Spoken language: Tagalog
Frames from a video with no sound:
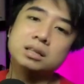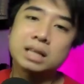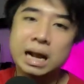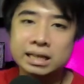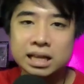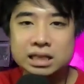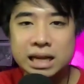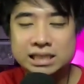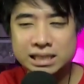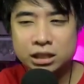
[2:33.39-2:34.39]
Tried and
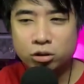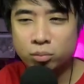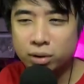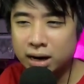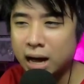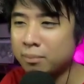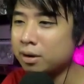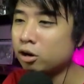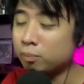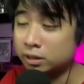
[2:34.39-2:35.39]
tested kumbaga,
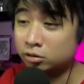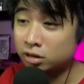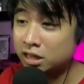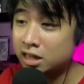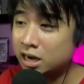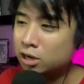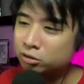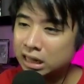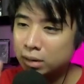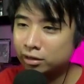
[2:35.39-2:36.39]
lupit ng linya na
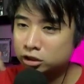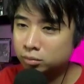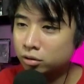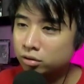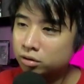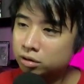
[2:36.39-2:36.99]
'yon, dalawang subok.